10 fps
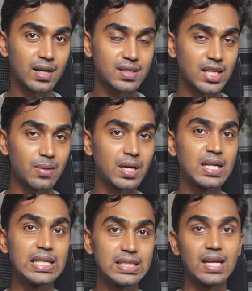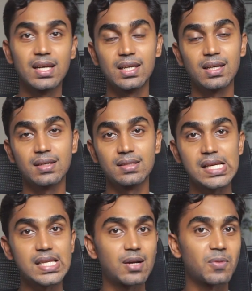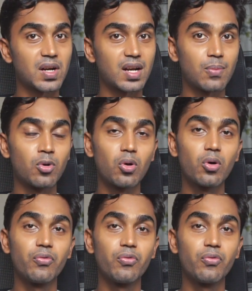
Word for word: একটা সিনেমার টিজার নিয়ে যে সিনেমাটার নাম হলো